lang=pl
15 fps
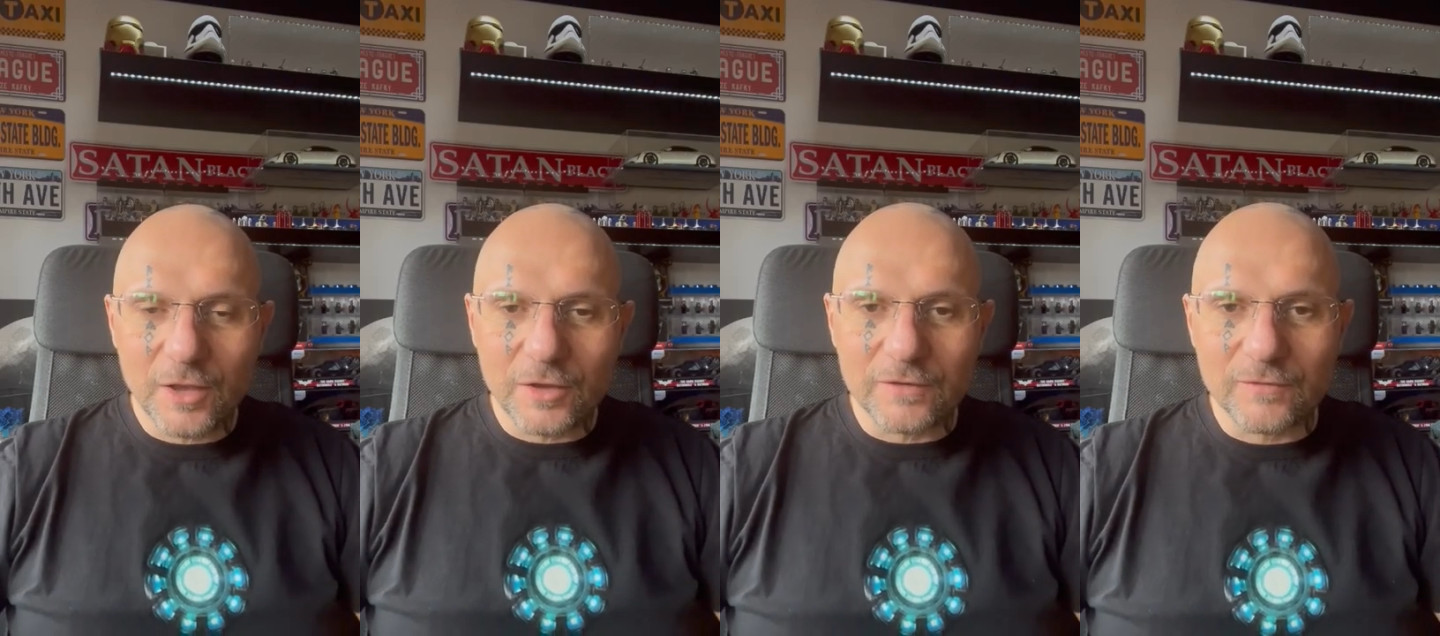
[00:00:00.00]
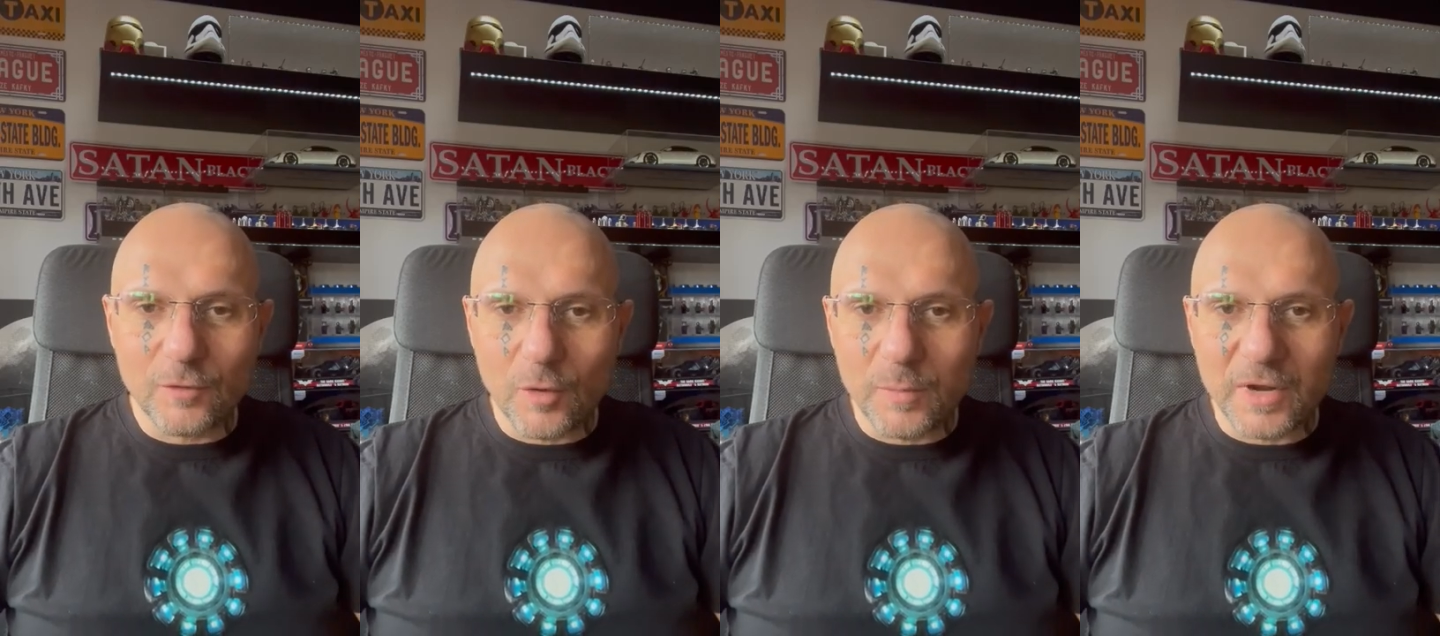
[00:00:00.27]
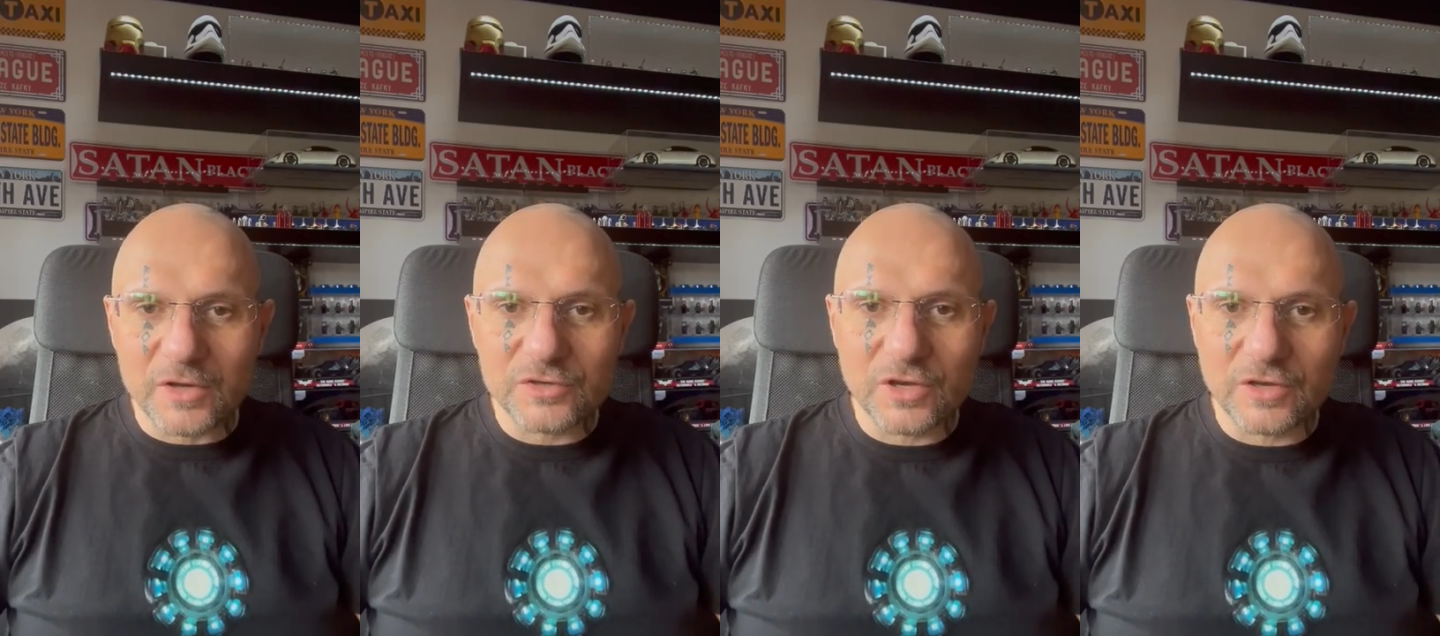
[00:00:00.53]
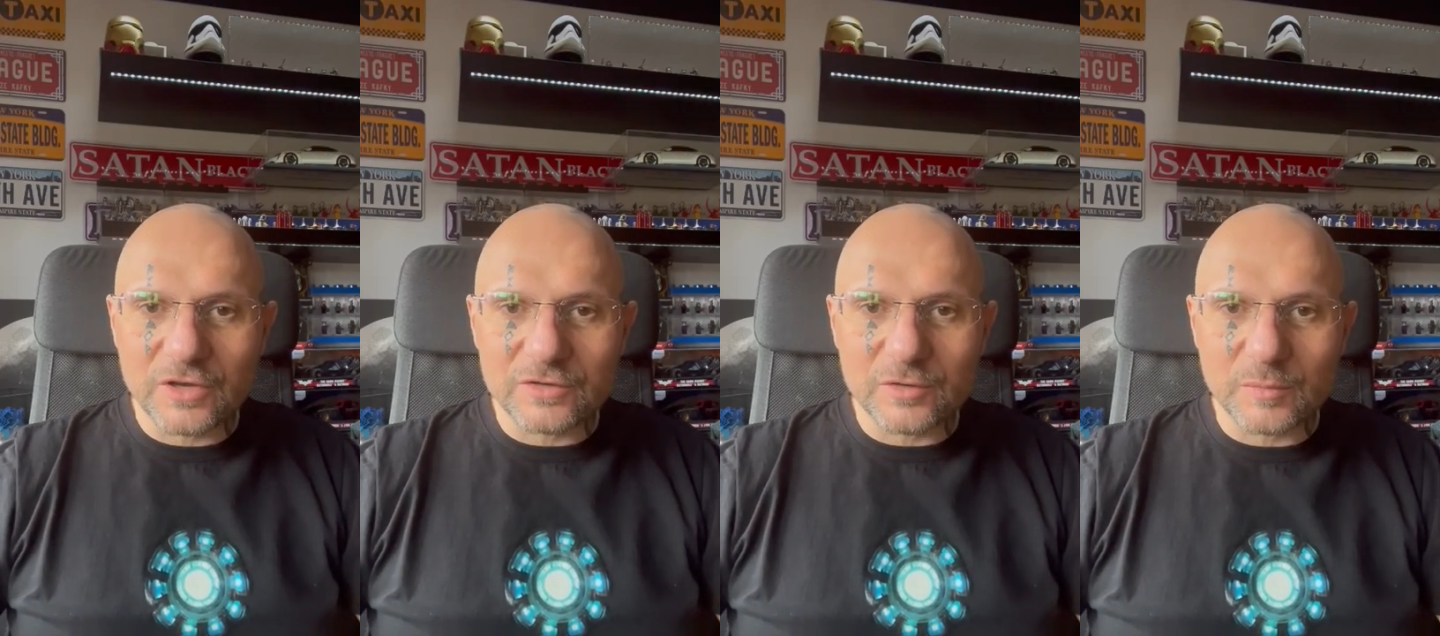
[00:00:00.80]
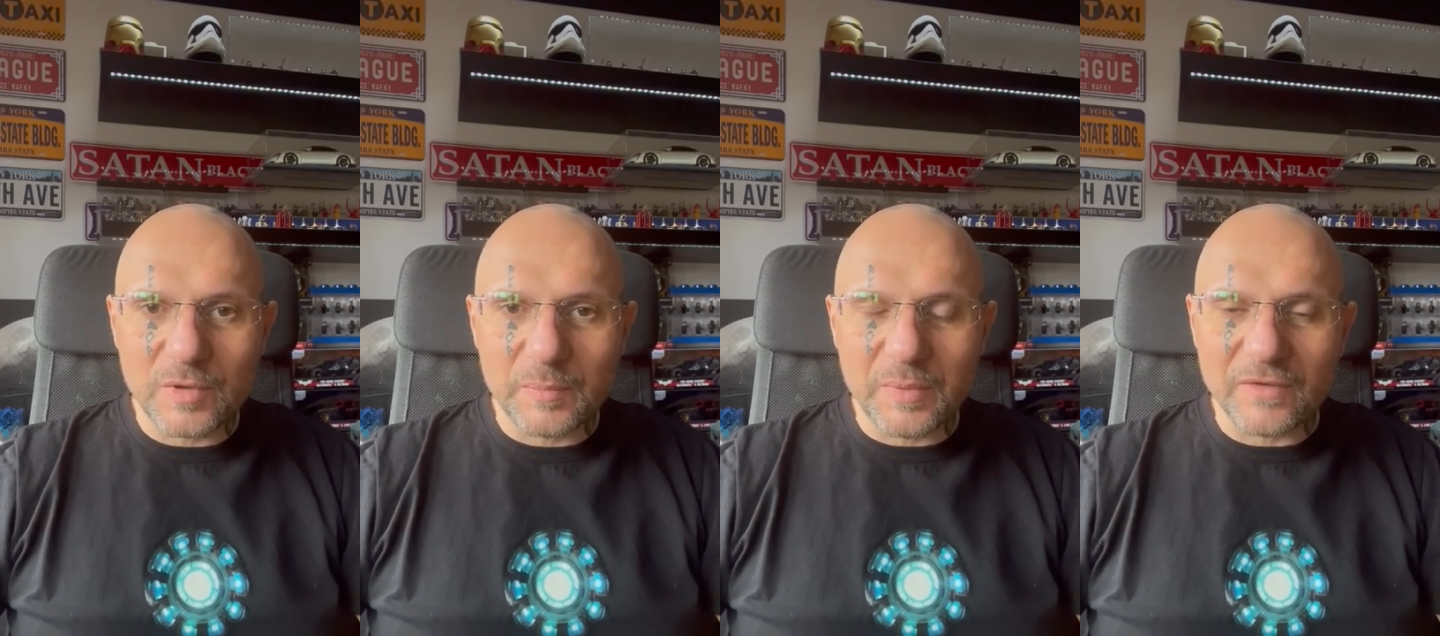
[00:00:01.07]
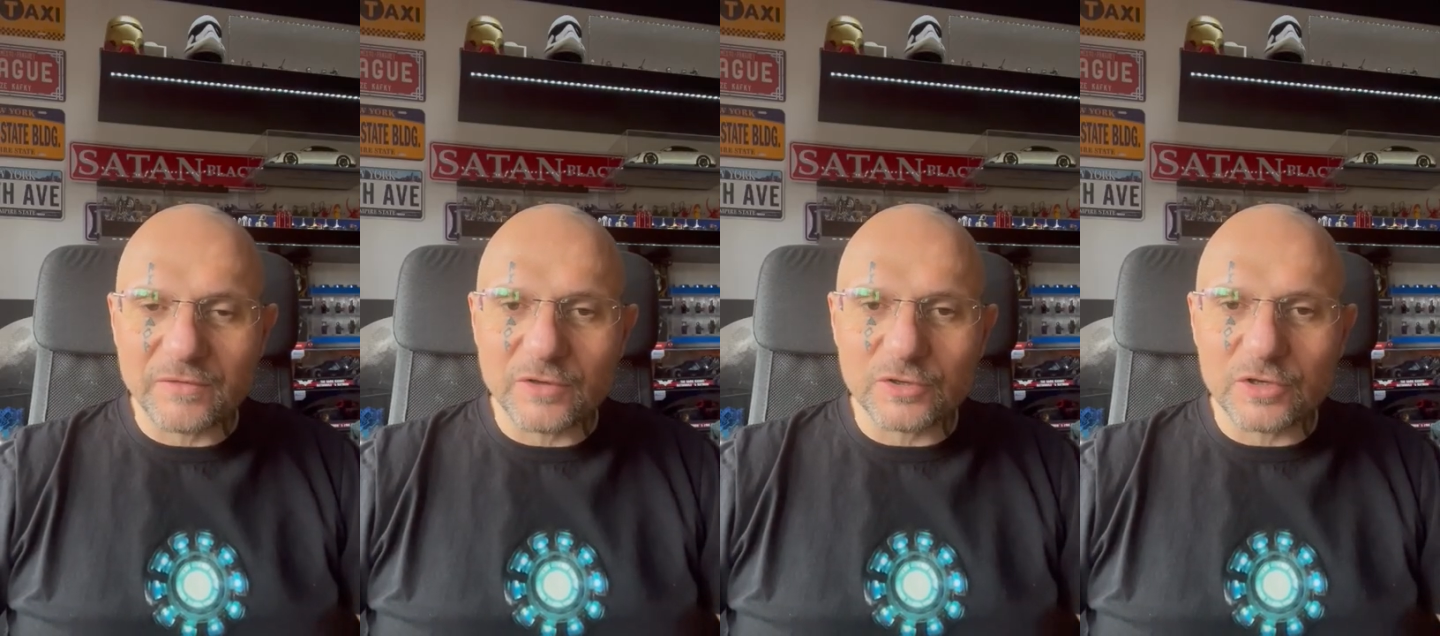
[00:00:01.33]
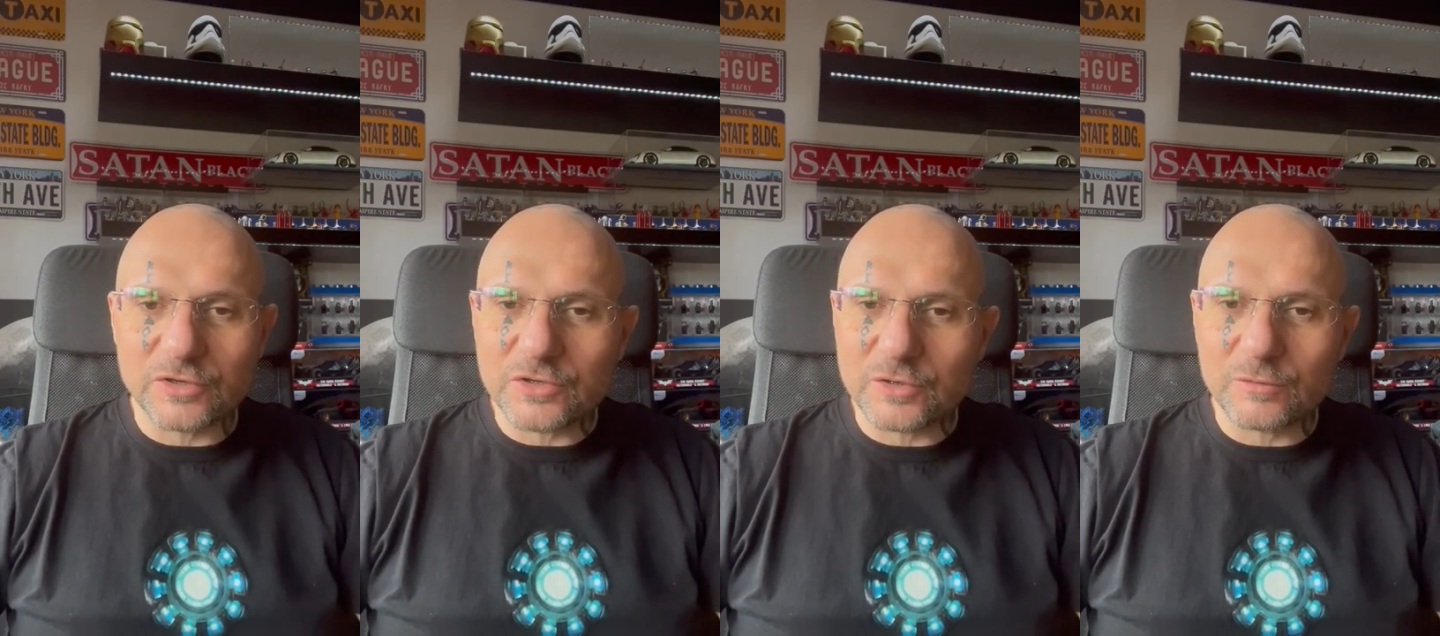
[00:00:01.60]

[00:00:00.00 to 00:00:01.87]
i wyobrażenie sobie pewnych rzeczy,